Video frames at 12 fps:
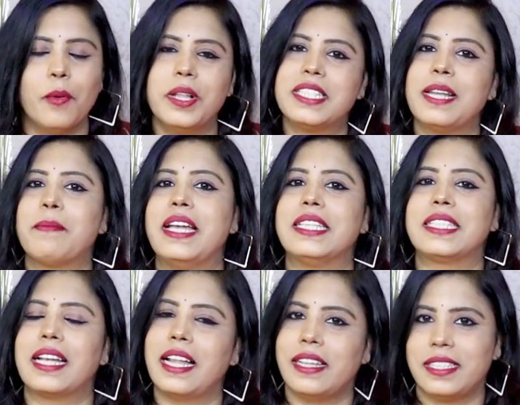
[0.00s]
హోల్సేల్
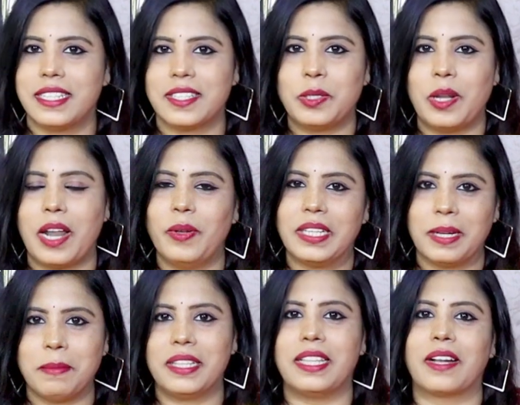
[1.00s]
ప్రైస్ కానీ ఇచ్చేస్తున్నాను
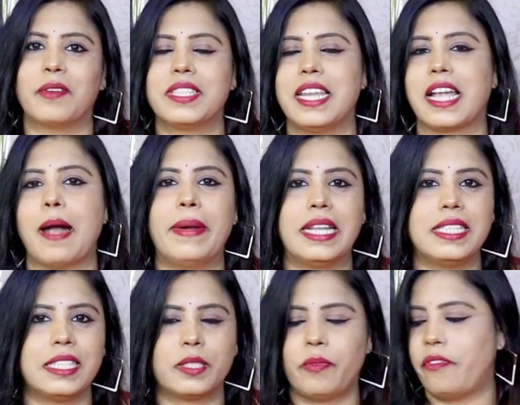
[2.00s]
ఎందుకంటే మనకి తక్కువ వచ్చినాయి
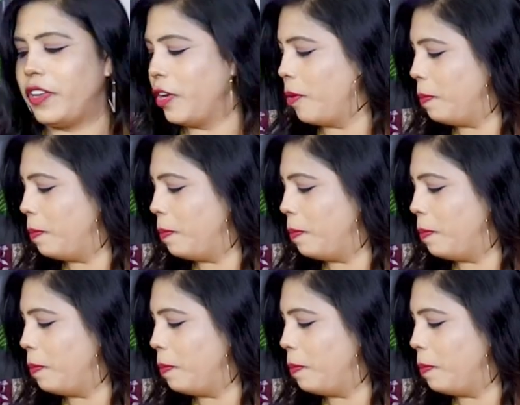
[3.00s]
కాబట్టి సిక్స్ ఫిఫ్టీ